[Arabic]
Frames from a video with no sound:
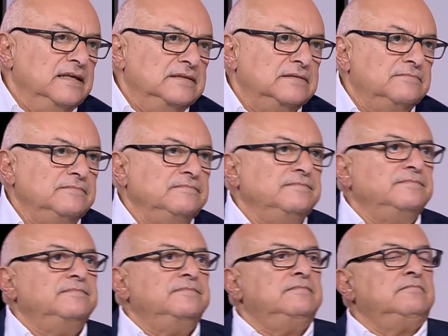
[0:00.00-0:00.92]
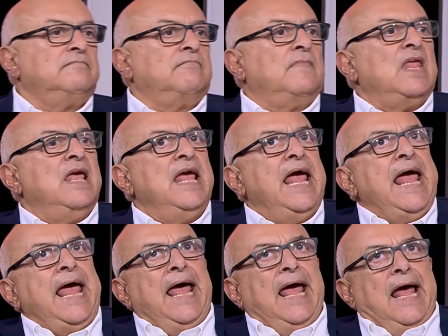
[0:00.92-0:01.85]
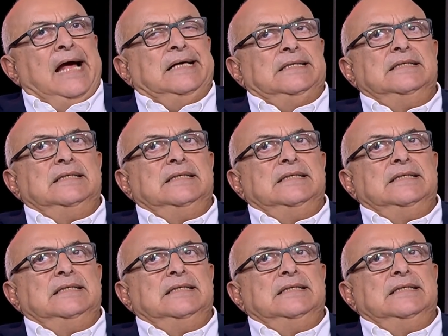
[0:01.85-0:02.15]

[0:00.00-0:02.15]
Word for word: حسبة دكاكين هذا مش إدارة